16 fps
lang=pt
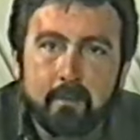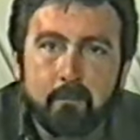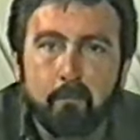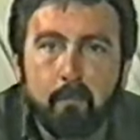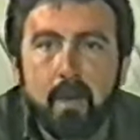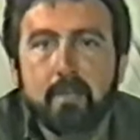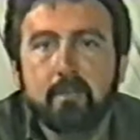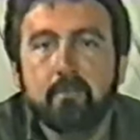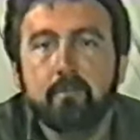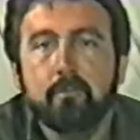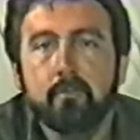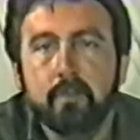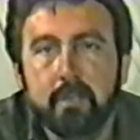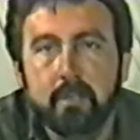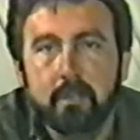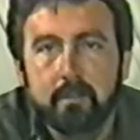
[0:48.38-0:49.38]
mais do
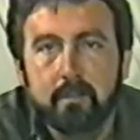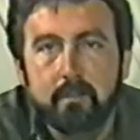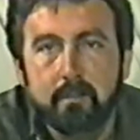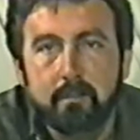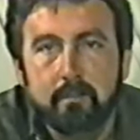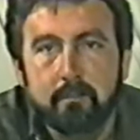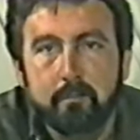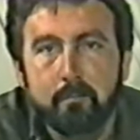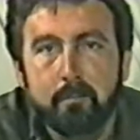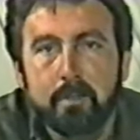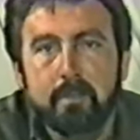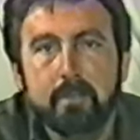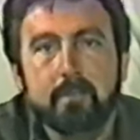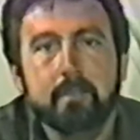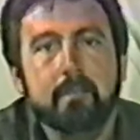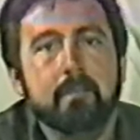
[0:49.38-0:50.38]
que uma
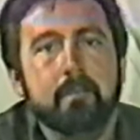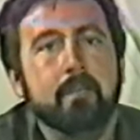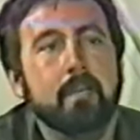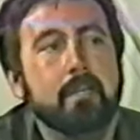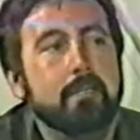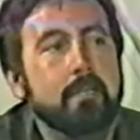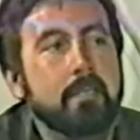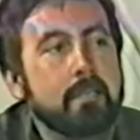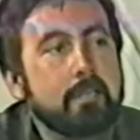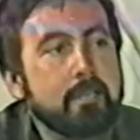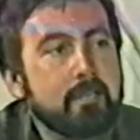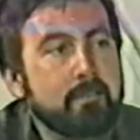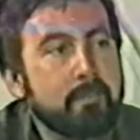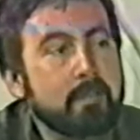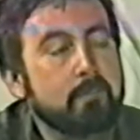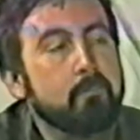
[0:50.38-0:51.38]
necessidade de
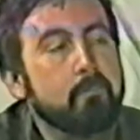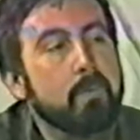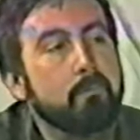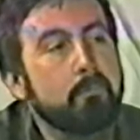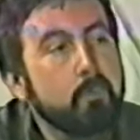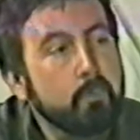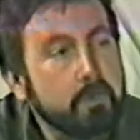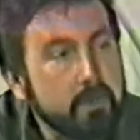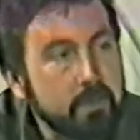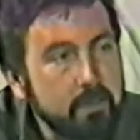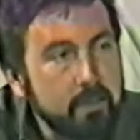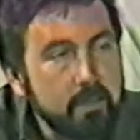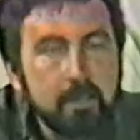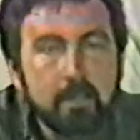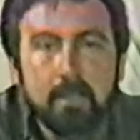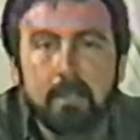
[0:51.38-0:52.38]
enriquecimento, uma busca de
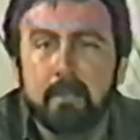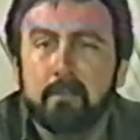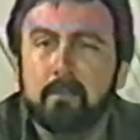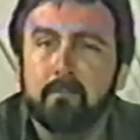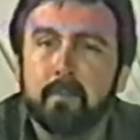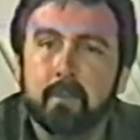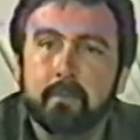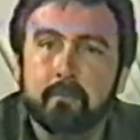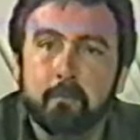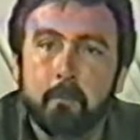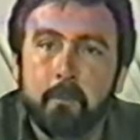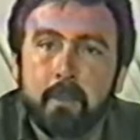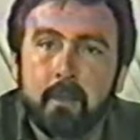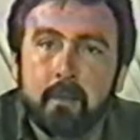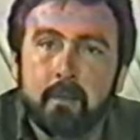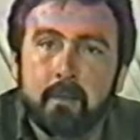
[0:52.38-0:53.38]
enriquecimento.
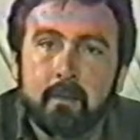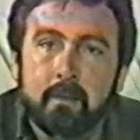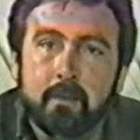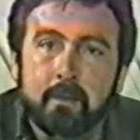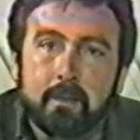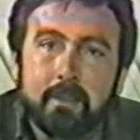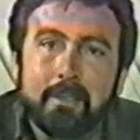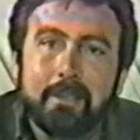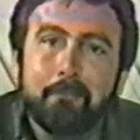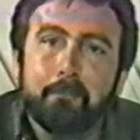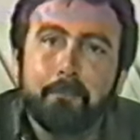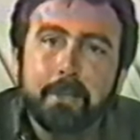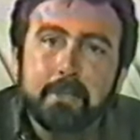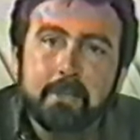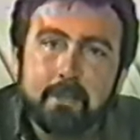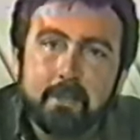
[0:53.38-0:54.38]
E que
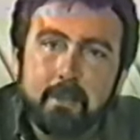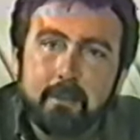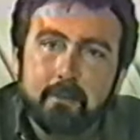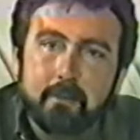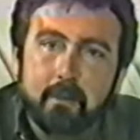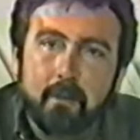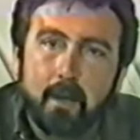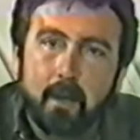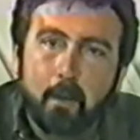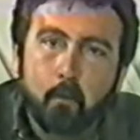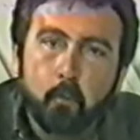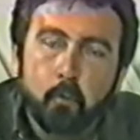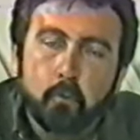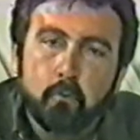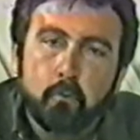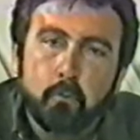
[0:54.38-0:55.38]
precisa, a
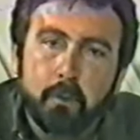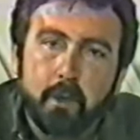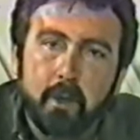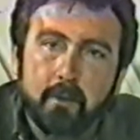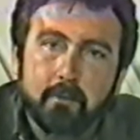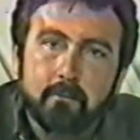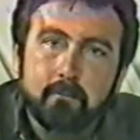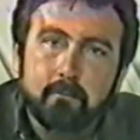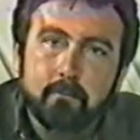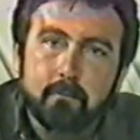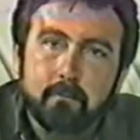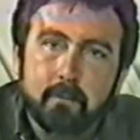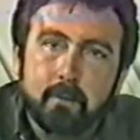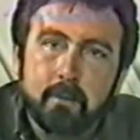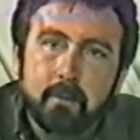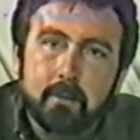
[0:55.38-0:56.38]
curto prazo,
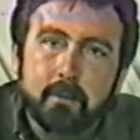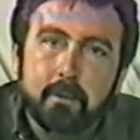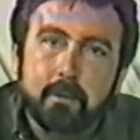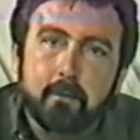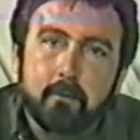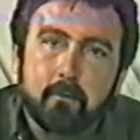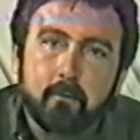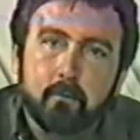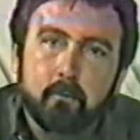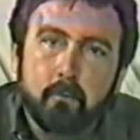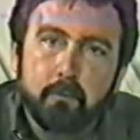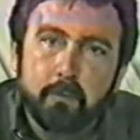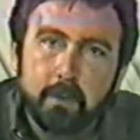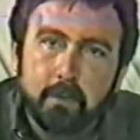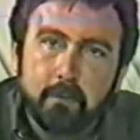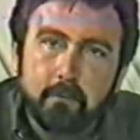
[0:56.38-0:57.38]
que o
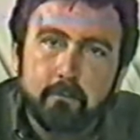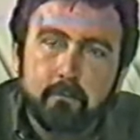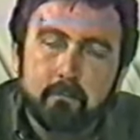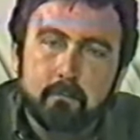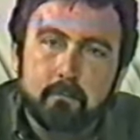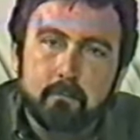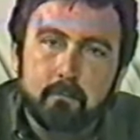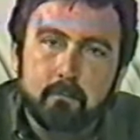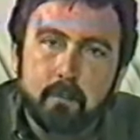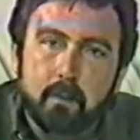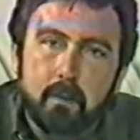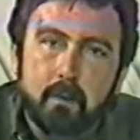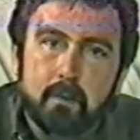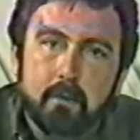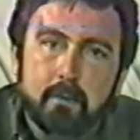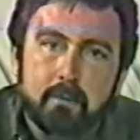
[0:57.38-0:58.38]
governo
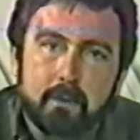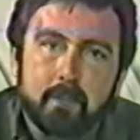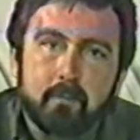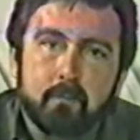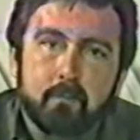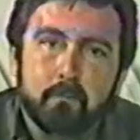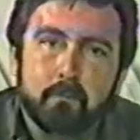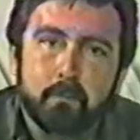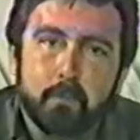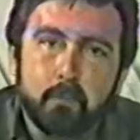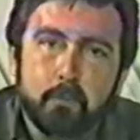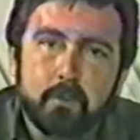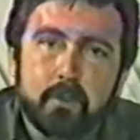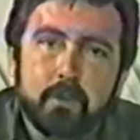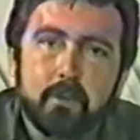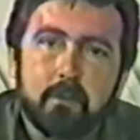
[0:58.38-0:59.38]

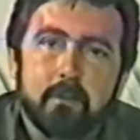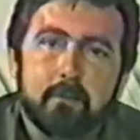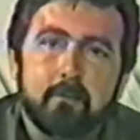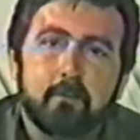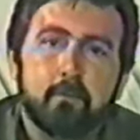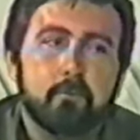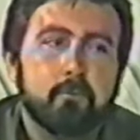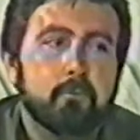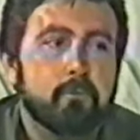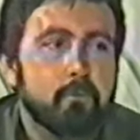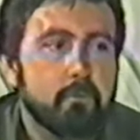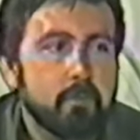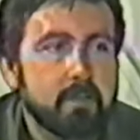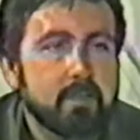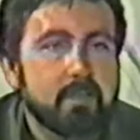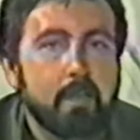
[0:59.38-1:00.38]
Busque
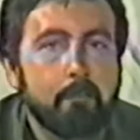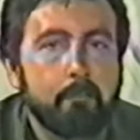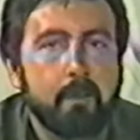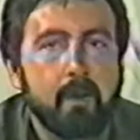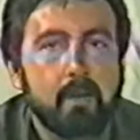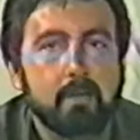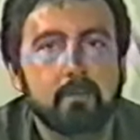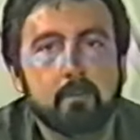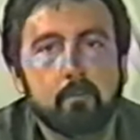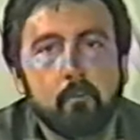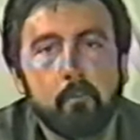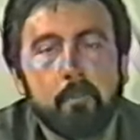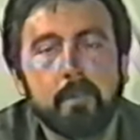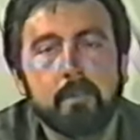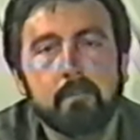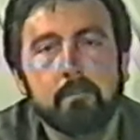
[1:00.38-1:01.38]
soluções capazes de
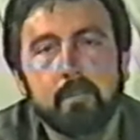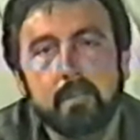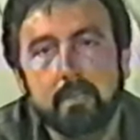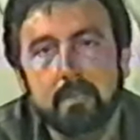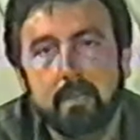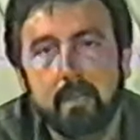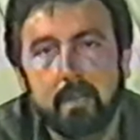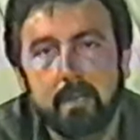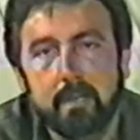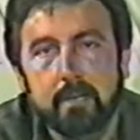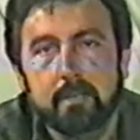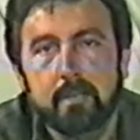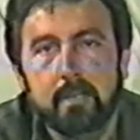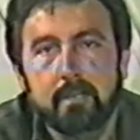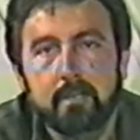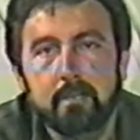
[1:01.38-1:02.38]
compatibilizar
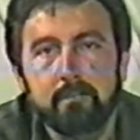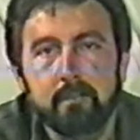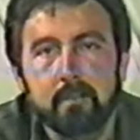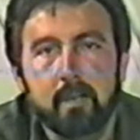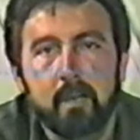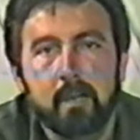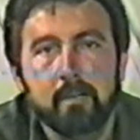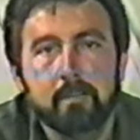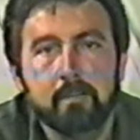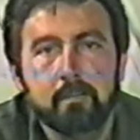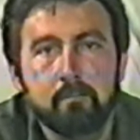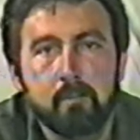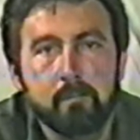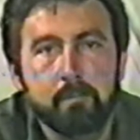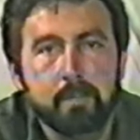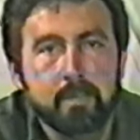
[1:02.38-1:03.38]
esta atividade
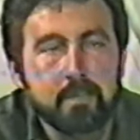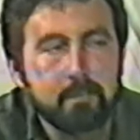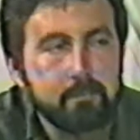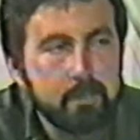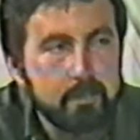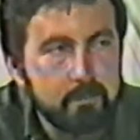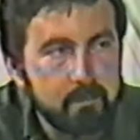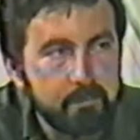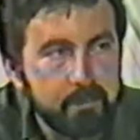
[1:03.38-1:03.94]
com a preservação